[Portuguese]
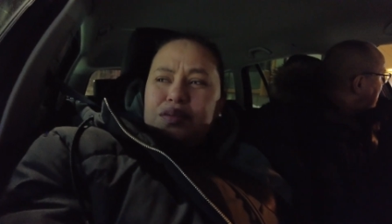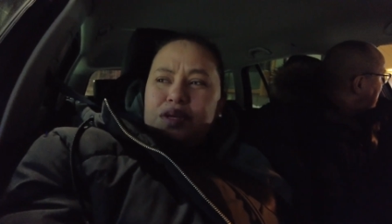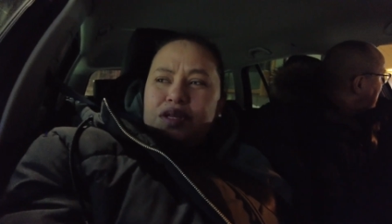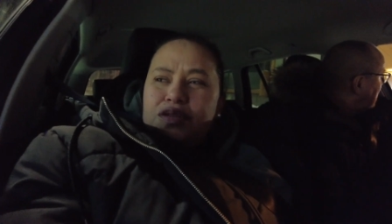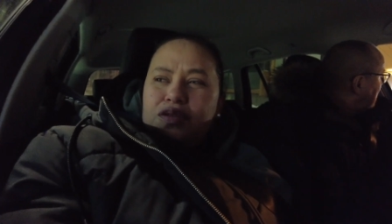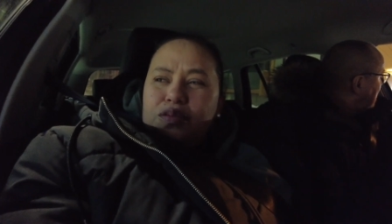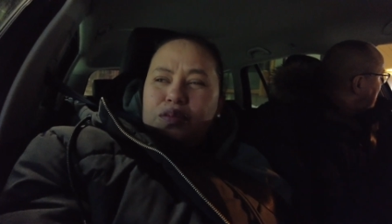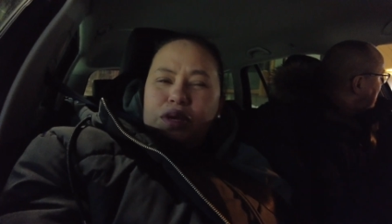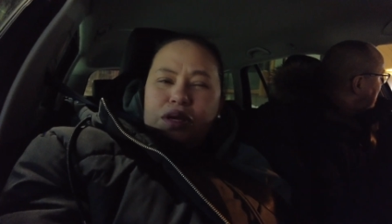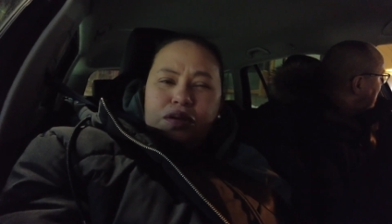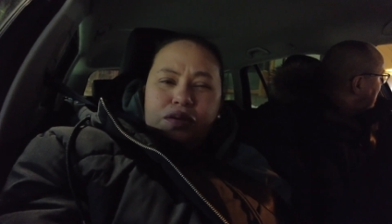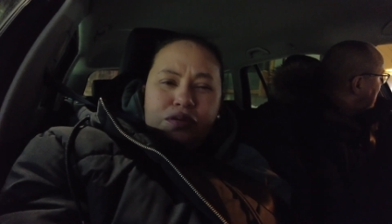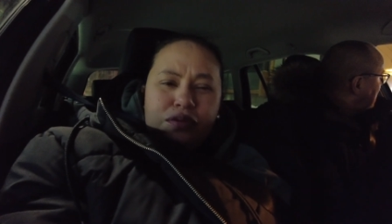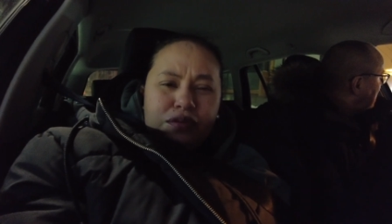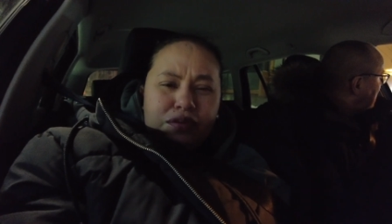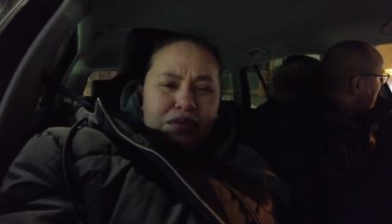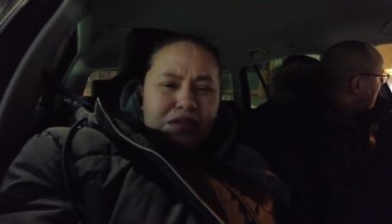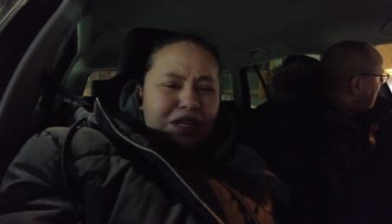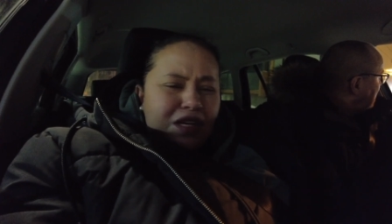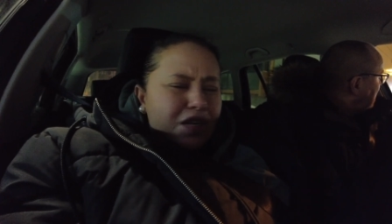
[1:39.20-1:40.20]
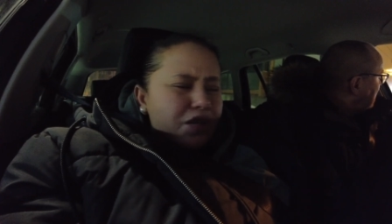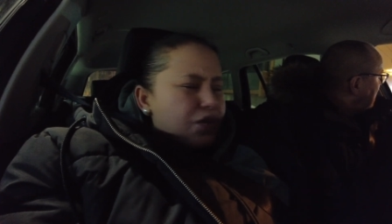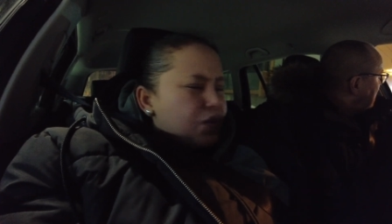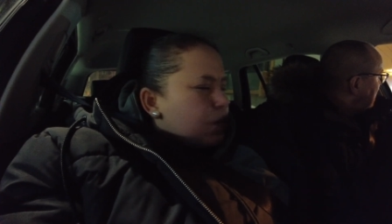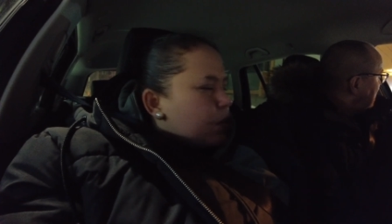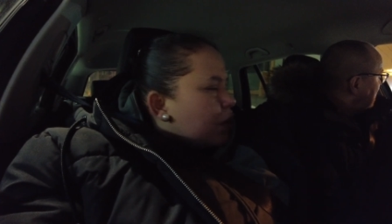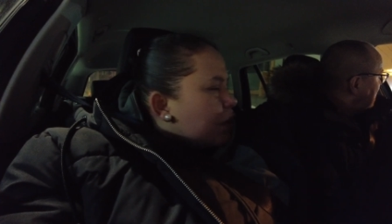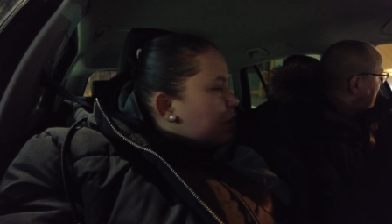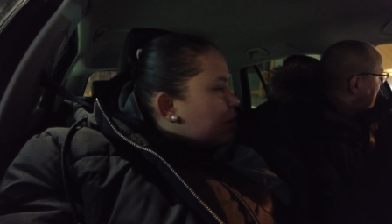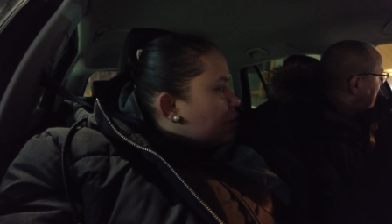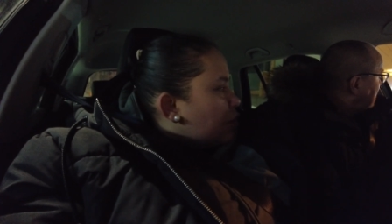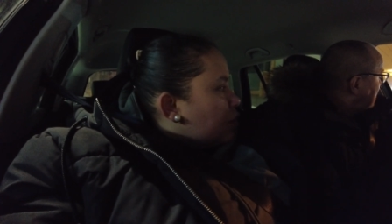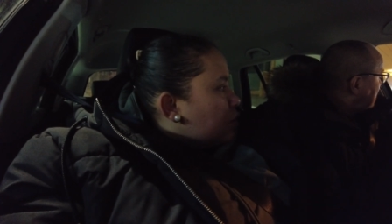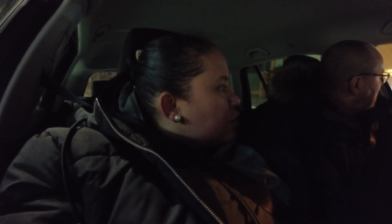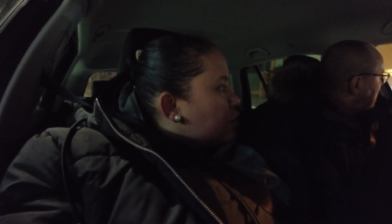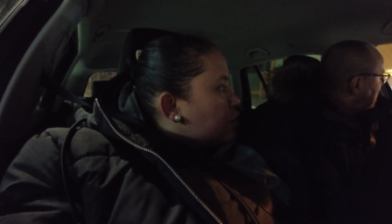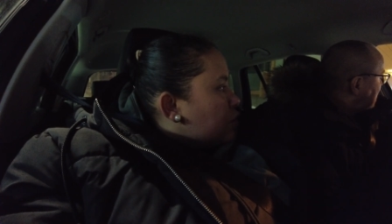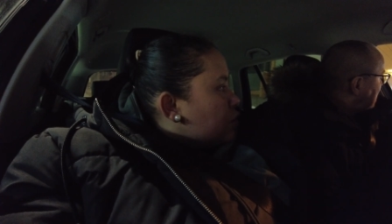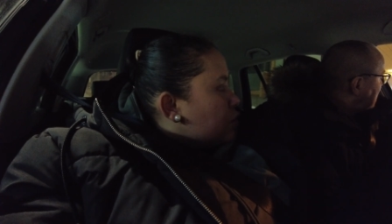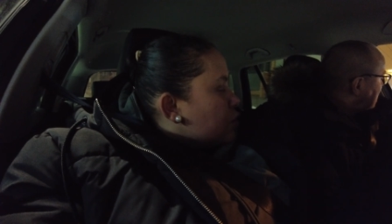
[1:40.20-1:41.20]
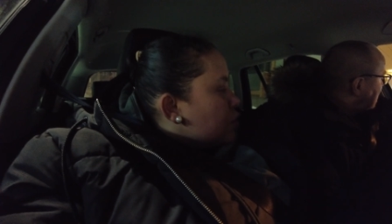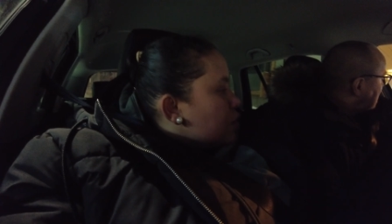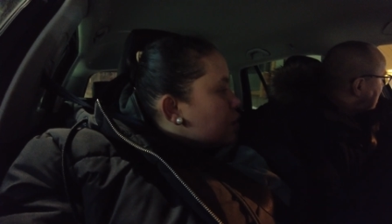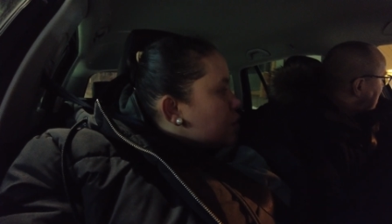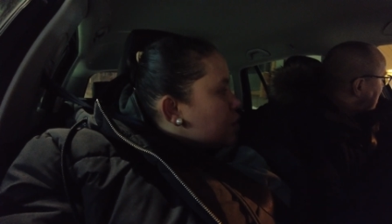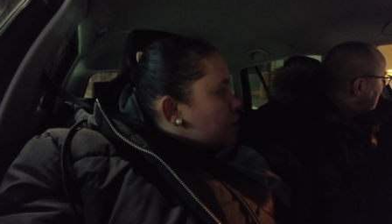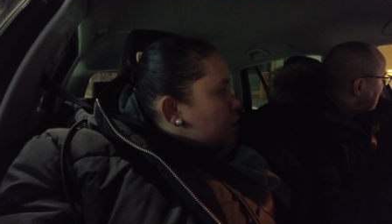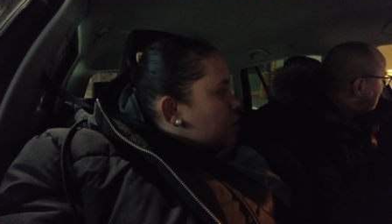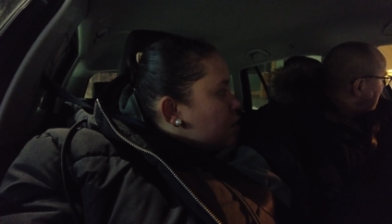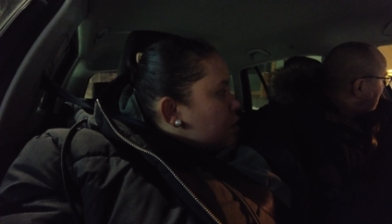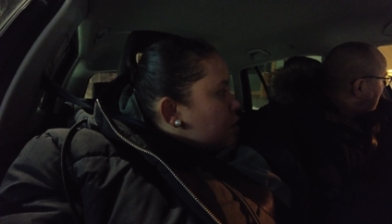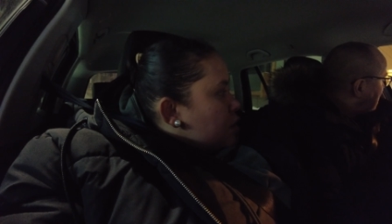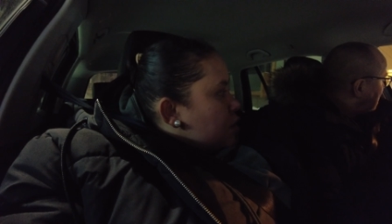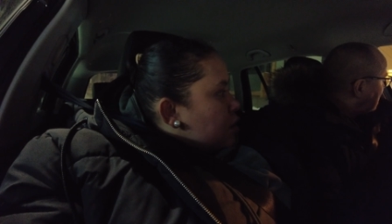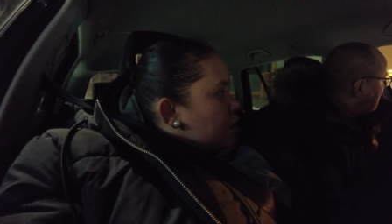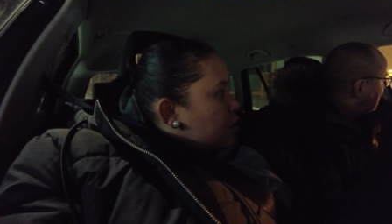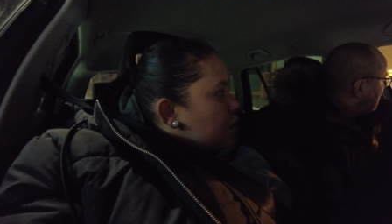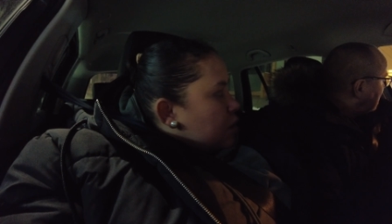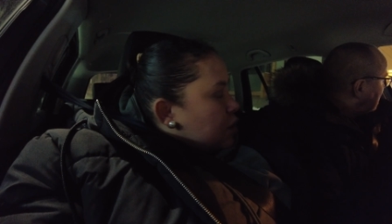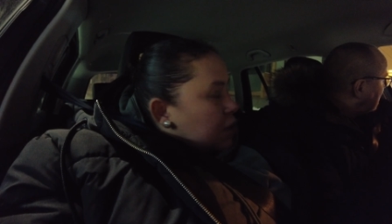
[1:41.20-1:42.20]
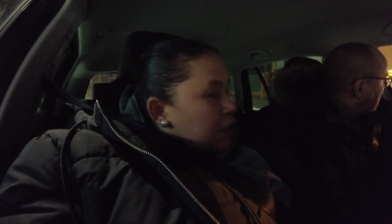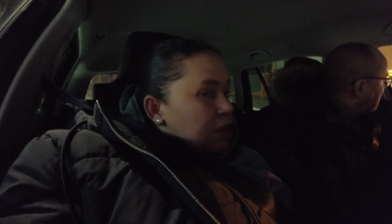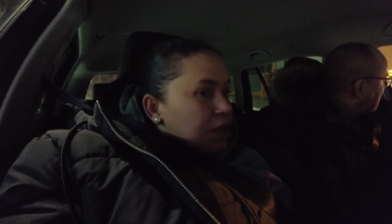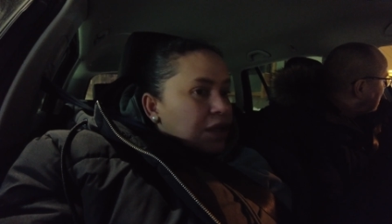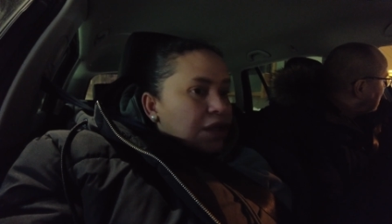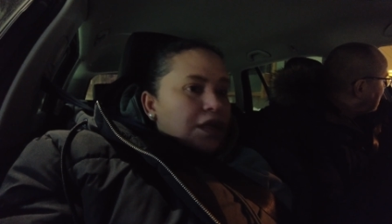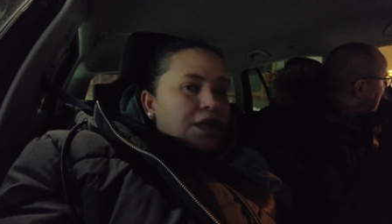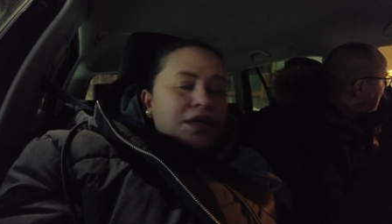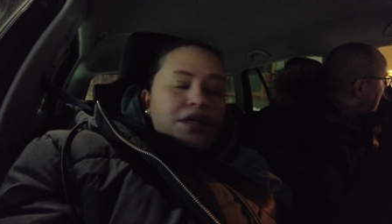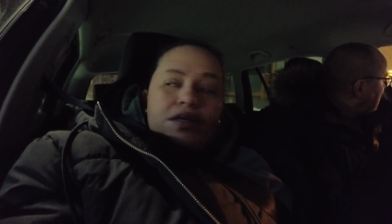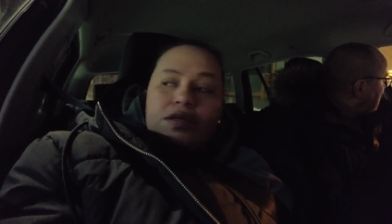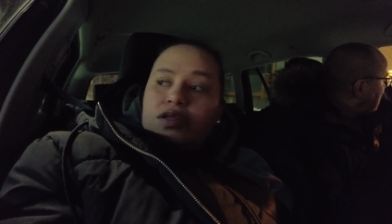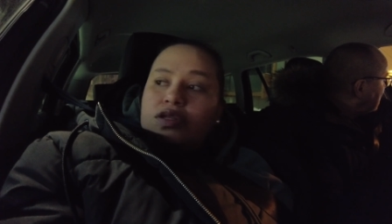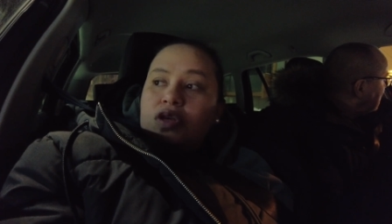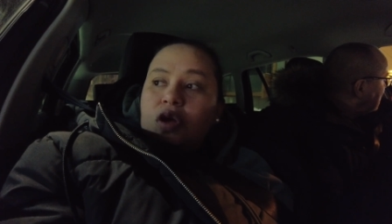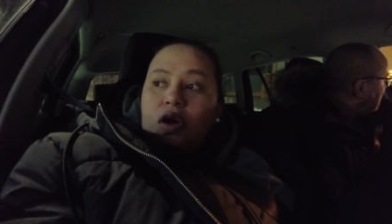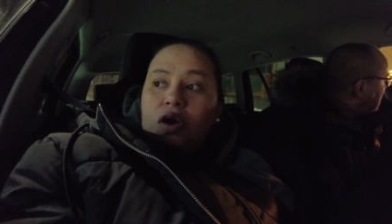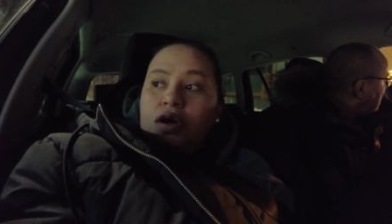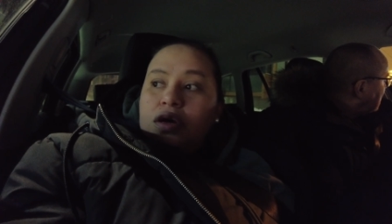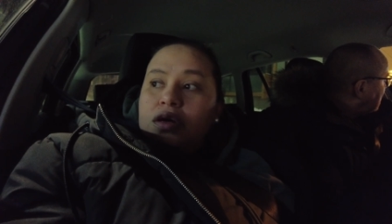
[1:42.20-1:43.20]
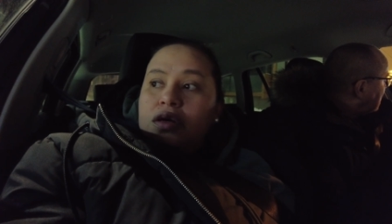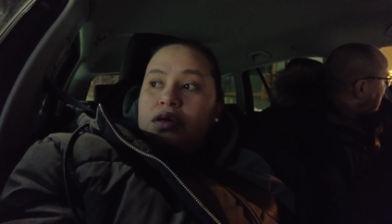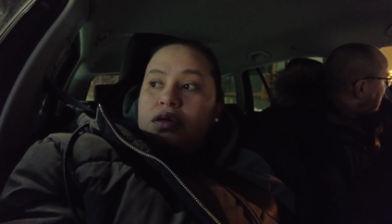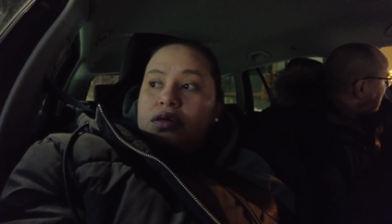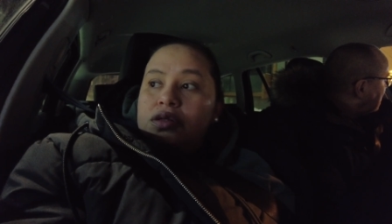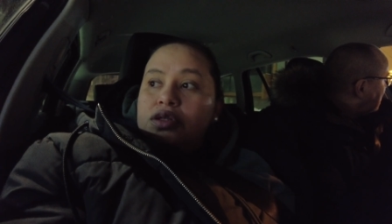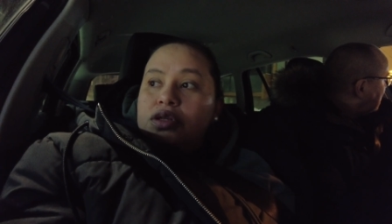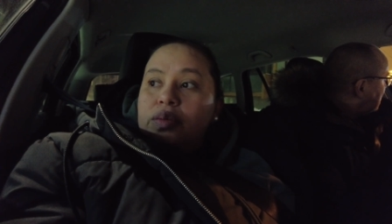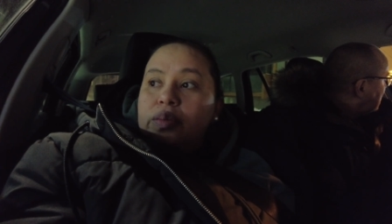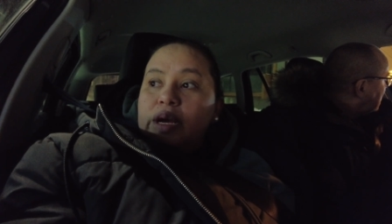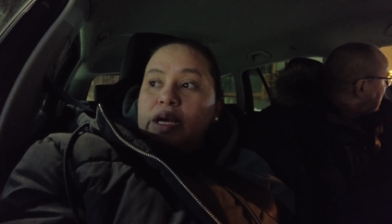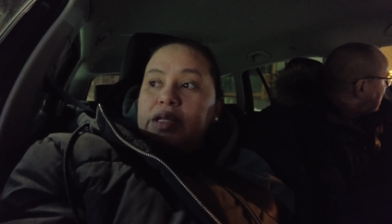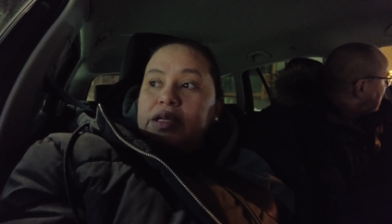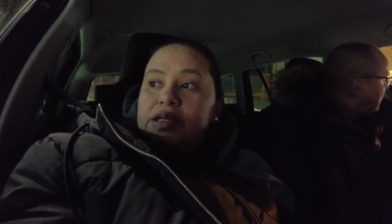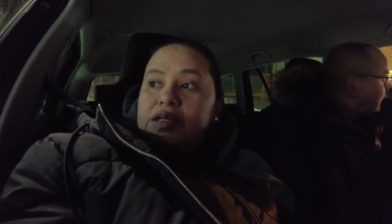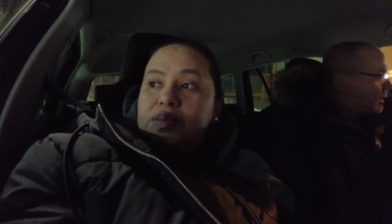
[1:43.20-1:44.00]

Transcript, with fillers: mais ou menos, três ou quatro eu acho. E só chamada em